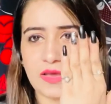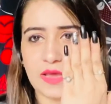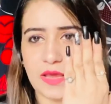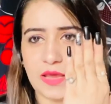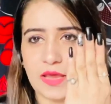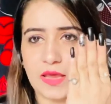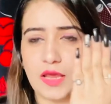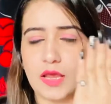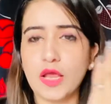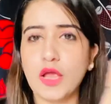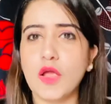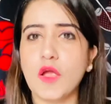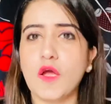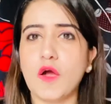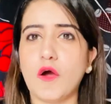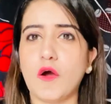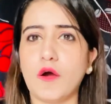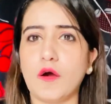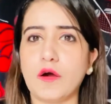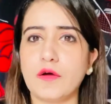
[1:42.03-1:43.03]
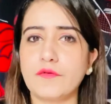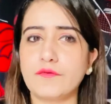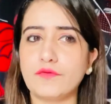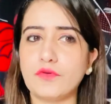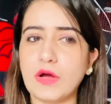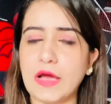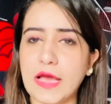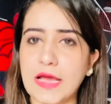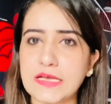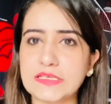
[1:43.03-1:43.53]
के और
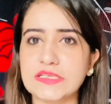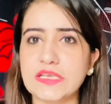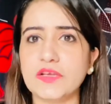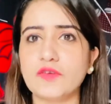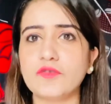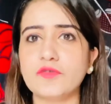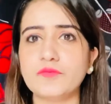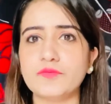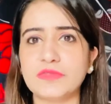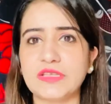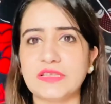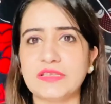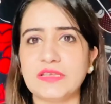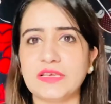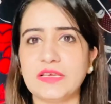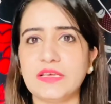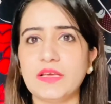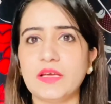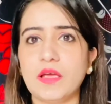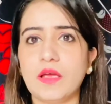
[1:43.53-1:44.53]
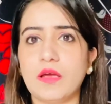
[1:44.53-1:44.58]
वो ऐसे घूमती थी